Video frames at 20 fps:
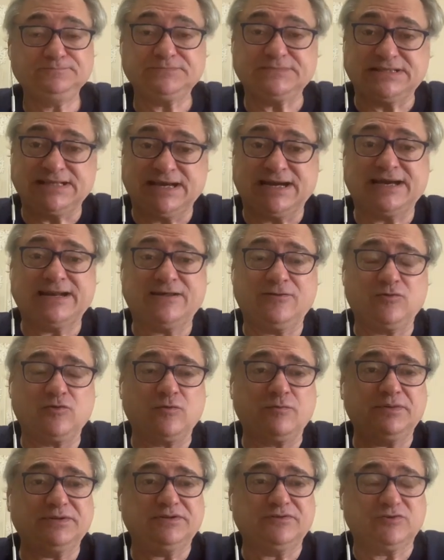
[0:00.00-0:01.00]
Ya ha ganado
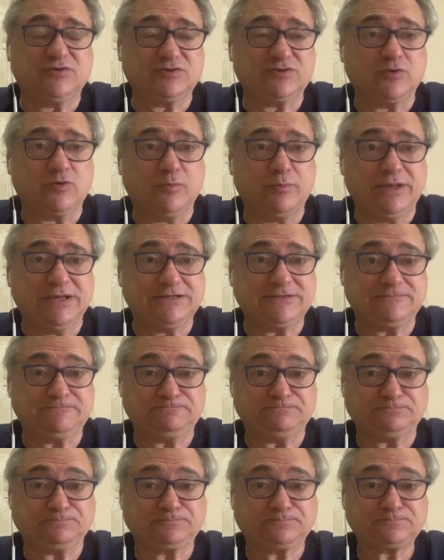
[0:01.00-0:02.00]
competiciones europeas
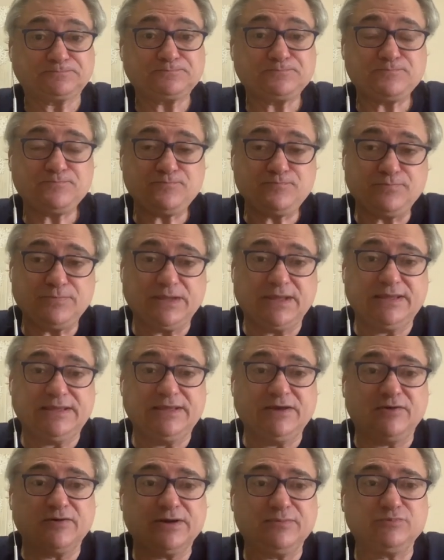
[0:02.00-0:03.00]

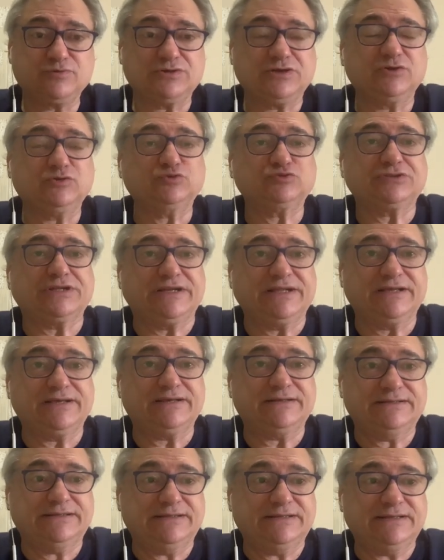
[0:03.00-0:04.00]
y ahora pues, le gustaría